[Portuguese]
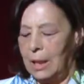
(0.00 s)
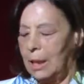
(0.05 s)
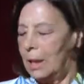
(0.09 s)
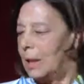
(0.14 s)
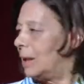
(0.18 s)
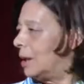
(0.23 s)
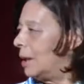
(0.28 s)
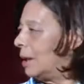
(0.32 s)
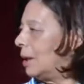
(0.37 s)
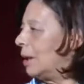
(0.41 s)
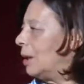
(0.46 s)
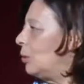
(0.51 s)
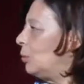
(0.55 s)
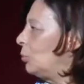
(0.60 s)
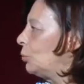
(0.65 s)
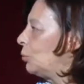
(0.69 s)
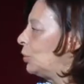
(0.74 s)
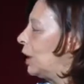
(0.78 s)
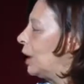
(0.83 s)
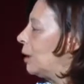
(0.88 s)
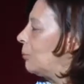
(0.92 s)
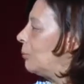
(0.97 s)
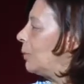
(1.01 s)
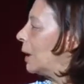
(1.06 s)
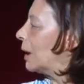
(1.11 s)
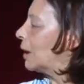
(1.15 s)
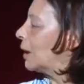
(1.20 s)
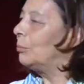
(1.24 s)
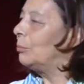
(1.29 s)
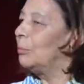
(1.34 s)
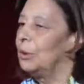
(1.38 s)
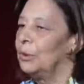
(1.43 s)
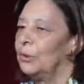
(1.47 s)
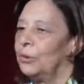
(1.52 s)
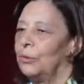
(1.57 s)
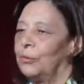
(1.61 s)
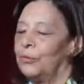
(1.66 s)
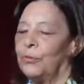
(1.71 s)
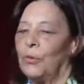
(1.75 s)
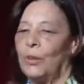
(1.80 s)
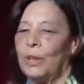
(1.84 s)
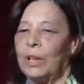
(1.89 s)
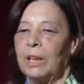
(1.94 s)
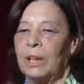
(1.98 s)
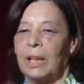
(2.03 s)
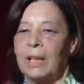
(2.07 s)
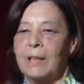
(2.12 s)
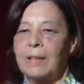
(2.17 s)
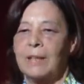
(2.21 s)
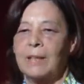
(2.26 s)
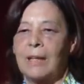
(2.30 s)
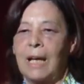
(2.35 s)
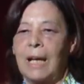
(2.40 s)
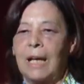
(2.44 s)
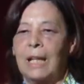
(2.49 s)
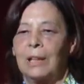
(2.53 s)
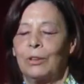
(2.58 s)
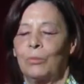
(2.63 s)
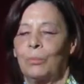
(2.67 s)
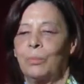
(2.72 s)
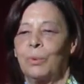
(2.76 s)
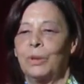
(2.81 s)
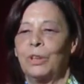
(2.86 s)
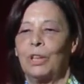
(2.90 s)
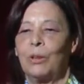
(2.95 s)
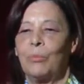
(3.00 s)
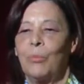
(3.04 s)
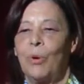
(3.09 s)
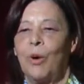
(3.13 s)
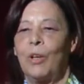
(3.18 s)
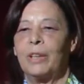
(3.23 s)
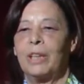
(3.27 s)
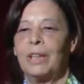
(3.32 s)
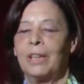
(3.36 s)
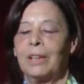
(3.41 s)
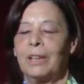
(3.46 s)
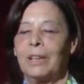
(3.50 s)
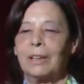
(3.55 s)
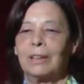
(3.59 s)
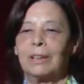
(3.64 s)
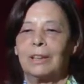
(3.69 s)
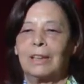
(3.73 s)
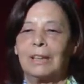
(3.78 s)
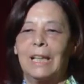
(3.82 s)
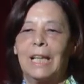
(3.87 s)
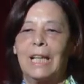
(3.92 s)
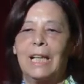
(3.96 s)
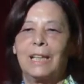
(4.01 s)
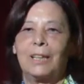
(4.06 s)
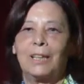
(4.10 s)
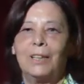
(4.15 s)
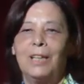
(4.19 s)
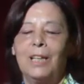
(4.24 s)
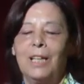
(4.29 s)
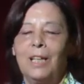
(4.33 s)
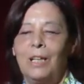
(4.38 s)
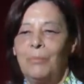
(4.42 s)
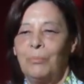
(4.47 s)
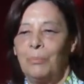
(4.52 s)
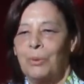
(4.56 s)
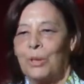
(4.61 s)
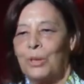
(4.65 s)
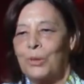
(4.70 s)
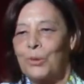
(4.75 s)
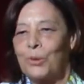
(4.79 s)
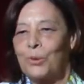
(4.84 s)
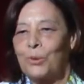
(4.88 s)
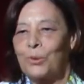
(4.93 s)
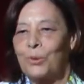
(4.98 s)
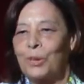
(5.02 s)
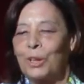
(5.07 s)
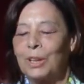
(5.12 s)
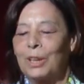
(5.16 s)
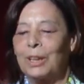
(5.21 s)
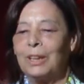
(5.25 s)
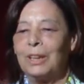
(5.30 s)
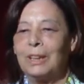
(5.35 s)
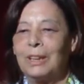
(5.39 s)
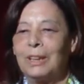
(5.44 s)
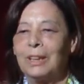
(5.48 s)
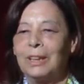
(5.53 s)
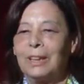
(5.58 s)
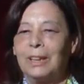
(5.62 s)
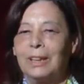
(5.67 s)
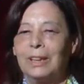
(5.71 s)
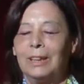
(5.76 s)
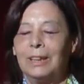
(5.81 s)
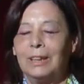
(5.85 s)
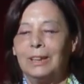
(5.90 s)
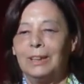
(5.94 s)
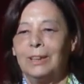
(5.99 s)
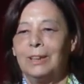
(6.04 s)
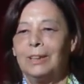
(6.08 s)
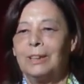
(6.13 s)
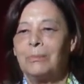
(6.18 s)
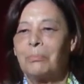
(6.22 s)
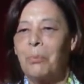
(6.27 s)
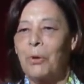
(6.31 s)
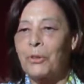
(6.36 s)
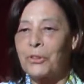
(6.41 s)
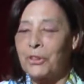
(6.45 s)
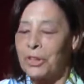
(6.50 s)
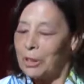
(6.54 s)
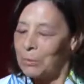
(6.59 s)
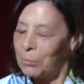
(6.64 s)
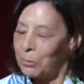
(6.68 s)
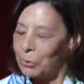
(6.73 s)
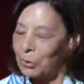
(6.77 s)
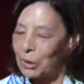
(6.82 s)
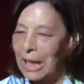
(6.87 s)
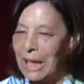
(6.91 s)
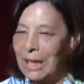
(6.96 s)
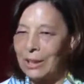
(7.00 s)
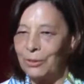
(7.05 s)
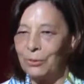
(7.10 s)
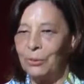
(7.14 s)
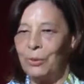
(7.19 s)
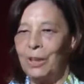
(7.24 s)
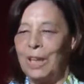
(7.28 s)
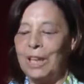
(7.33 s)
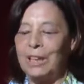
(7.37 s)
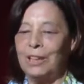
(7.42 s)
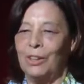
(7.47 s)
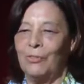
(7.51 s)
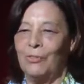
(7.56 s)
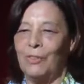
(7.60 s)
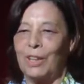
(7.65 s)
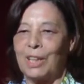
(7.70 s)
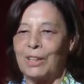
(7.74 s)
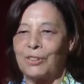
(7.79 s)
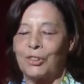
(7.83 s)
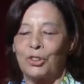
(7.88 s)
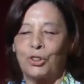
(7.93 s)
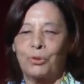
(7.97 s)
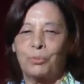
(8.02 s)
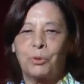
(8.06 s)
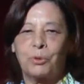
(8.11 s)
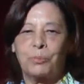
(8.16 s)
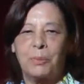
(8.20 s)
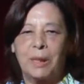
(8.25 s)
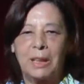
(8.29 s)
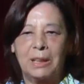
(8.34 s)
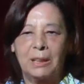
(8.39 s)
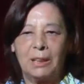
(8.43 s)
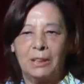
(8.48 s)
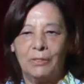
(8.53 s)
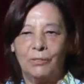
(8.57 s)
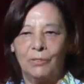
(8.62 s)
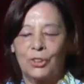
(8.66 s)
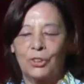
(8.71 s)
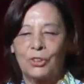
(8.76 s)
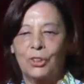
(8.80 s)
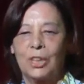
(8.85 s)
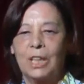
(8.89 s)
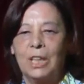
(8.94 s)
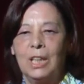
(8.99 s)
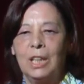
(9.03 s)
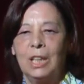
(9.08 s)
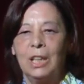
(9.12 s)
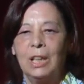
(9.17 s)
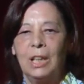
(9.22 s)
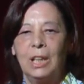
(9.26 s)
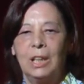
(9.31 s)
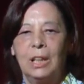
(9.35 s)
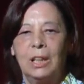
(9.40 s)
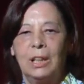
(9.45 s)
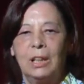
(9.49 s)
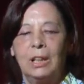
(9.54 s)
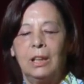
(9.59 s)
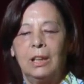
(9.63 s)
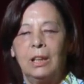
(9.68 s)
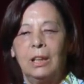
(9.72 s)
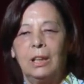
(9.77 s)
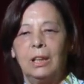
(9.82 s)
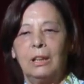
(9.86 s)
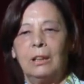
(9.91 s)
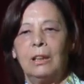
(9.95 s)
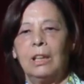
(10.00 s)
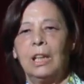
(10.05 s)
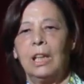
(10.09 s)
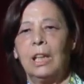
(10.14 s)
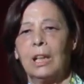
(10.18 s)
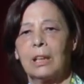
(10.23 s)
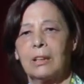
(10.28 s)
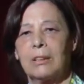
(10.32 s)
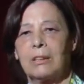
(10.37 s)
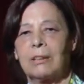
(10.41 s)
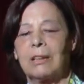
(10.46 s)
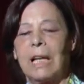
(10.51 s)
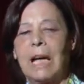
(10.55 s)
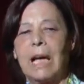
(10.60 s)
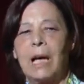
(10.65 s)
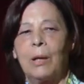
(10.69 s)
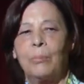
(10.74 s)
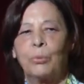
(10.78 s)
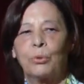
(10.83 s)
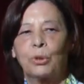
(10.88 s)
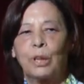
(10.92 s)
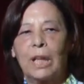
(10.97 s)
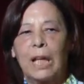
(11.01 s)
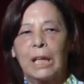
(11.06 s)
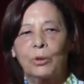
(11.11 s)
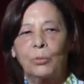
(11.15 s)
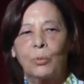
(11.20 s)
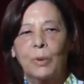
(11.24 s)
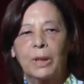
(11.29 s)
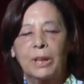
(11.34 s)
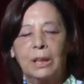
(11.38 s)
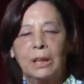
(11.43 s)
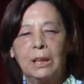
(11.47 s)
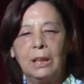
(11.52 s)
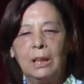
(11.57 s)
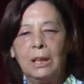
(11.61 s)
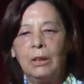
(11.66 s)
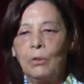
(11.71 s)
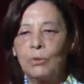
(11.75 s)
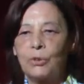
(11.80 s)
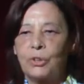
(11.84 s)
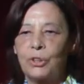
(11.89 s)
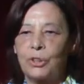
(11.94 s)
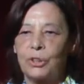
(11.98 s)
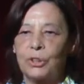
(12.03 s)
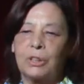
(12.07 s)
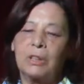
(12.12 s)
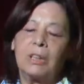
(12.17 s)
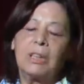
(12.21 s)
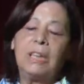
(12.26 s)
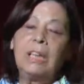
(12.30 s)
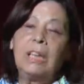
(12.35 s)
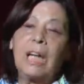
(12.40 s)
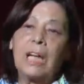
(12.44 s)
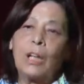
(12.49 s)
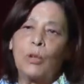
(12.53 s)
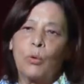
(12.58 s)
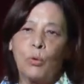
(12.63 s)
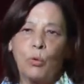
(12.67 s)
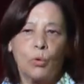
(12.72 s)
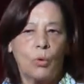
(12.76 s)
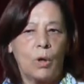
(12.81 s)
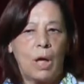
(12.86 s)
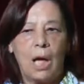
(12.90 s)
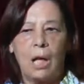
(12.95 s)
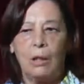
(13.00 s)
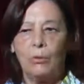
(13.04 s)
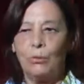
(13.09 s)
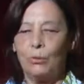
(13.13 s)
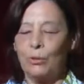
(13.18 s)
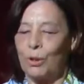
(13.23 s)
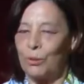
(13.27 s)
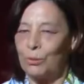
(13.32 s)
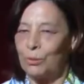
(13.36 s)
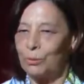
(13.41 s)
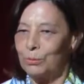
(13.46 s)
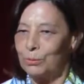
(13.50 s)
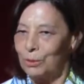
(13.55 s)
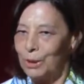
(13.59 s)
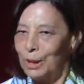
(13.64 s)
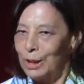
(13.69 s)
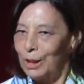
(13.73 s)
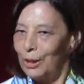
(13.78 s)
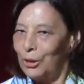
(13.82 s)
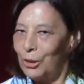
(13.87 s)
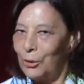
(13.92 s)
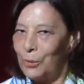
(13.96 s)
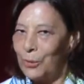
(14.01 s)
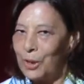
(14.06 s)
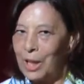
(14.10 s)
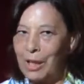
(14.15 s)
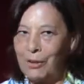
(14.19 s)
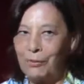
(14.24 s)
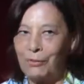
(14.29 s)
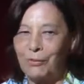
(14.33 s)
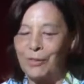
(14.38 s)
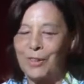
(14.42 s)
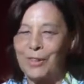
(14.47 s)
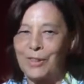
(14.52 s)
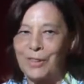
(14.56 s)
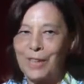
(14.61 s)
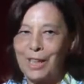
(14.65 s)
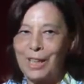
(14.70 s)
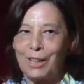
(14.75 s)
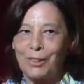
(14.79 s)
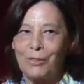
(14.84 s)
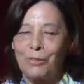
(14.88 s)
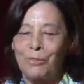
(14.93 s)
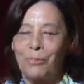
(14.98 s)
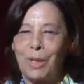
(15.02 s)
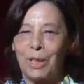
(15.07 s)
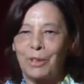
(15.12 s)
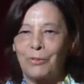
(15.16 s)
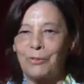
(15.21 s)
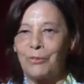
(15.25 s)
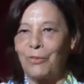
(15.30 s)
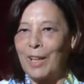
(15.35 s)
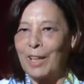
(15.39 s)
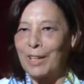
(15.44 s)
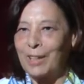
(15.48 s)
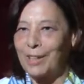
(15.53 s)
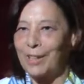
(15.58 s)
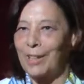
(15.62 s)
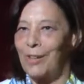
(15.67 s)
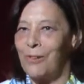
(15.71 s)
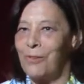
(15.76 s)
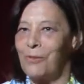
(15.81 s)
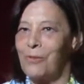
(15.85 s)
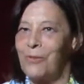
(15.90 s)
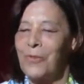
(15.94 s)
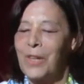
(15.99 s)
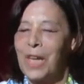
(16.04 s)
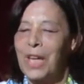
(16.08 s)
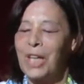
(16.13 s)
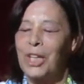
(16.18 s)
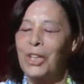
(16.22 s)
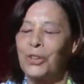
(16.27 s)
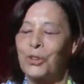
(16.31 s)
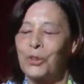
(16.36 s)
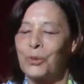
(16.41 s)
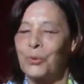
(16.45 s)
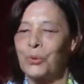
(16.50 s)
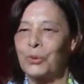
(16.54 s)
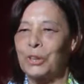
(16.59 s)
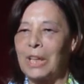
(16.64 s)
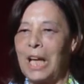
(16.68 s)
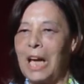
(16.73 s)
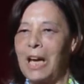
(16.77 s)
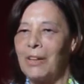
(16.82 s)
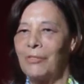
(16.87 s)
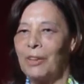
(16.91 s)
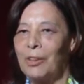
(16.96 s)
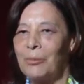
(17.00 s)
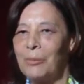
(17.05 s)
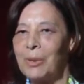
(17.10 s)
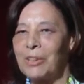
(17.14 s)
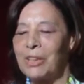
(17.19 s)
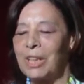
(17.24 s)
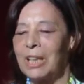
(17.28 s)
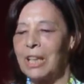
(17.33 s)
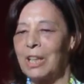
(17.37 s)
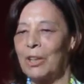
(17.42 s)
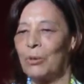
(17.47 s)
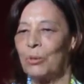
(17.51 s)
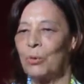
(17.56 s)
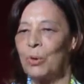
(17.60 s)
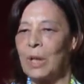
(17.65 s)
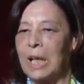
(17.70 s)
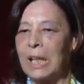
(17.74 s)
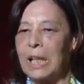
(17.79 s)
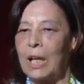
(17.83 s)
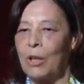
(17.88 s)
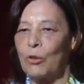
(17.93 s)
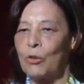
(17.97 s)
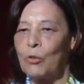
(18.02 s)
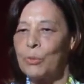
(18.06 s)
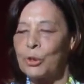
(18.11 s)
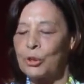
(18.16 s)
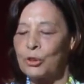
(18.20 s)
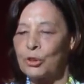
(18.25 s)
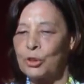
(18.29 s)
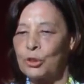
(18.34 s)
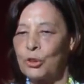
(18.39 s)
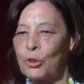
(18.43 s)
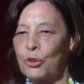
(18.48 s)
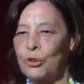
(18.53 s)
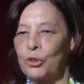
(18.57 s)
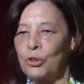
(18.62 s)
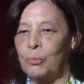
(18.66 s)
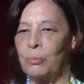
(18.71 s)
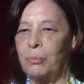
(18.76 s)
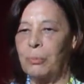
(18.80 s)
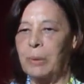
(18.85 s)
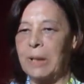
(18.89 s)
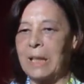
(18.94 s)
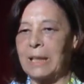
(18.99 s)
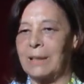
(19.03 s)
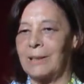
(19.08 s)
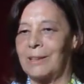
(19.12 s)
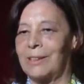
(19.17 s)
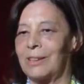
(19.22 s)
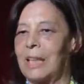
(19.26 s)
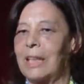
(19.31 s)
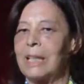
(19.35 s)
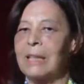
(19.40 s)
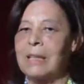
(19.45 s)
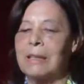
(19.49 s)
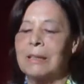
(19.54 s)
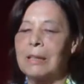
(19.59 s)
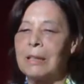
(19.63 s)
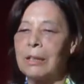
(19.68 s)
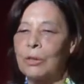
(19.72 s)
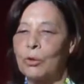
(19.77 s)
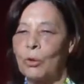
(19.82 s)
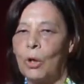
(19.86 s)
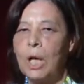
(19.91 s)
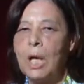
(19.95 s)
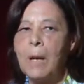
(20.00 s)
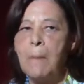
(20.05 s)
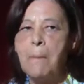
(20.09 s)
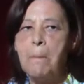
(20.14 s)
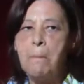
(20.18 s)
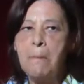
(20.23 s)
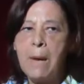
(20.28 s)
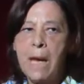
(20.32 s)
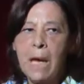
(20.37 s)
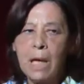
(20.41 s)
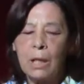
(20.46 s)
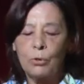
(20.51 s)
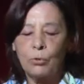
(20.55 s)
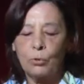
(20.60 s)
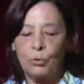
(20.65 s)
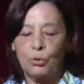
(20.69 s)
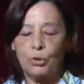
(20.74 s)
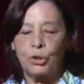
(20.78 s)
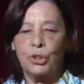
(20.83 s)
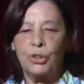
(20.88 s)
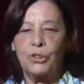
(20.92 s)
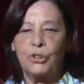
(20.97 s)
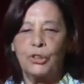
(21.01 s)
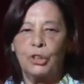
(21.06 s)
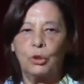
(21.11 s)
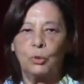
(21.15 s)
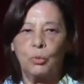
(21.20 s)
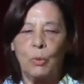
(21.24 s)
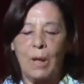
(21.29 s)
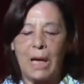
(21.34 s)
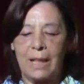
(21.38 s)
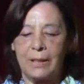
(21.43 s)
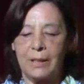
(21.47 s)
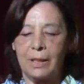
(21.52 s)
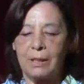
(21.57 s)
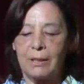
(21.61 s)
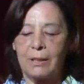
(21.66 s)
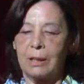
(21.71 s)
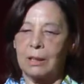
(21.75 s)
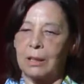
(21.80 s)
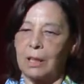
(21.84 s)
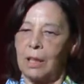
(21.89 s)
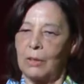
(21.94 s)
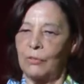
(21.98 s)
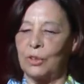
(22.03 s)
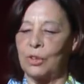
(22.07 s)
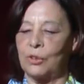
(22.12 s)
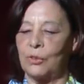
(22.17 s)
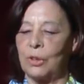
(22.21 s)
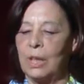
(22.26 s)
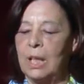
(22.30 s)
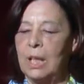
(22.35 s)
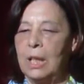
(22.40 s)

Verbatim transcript: Eh, o tema me foi lançado, património e identidade, penso que pode ser abordado em diversas perspectivas ele será abordado aqui ou irei colocá-lo, não, não irei fazer uma reflexão inesgotável, mas irei colocar algumas questões que me parece que têm sido menos situadas e que talvez